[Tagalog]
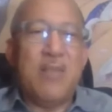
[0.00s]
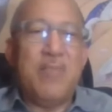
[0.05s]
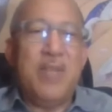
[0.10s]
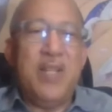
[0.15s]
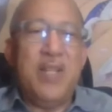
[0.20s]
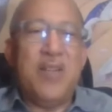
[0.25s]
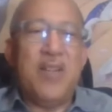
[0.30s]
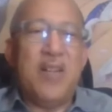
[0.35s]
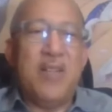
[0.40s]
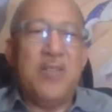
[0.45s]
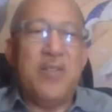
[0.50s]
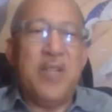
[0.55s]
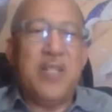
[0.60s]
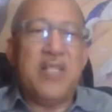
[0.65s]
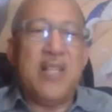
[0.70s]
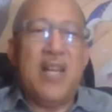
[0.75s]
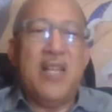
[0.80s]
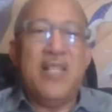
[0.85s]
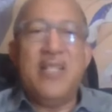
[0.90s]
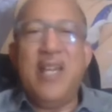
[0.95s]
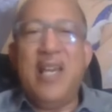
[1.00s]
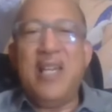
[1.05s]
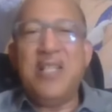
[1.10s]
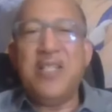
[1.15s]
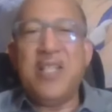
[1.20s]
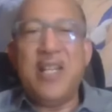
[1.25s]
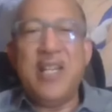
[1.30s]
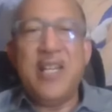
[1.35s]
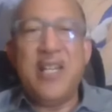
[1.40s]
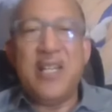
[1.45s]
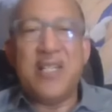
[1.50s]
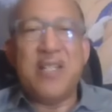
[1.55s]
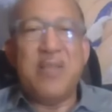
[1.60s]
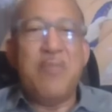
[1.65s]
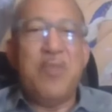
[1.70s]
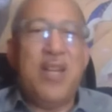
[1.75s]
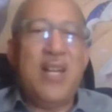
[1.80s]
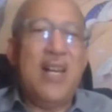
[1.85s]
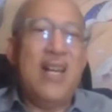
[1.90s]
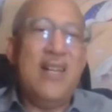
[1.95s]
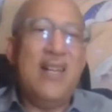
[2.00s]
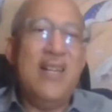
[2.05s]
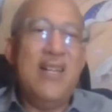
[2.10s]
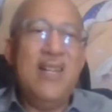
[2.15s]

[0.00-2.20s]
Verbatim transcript: Sabihin nung, nung isa, hindi, sila yung nagsimula.